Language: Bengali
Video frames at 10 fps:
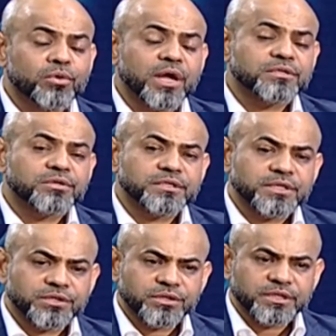ওনার জন্য
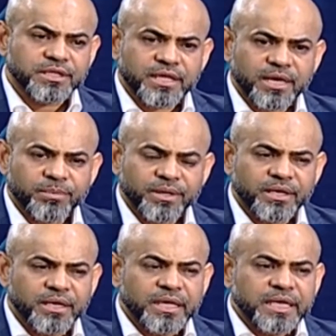সাজেশন যেটা থাকবে
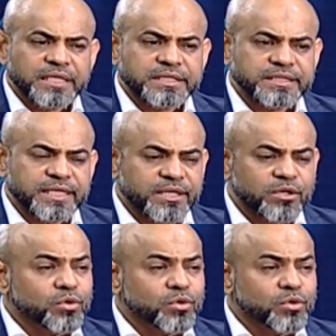যে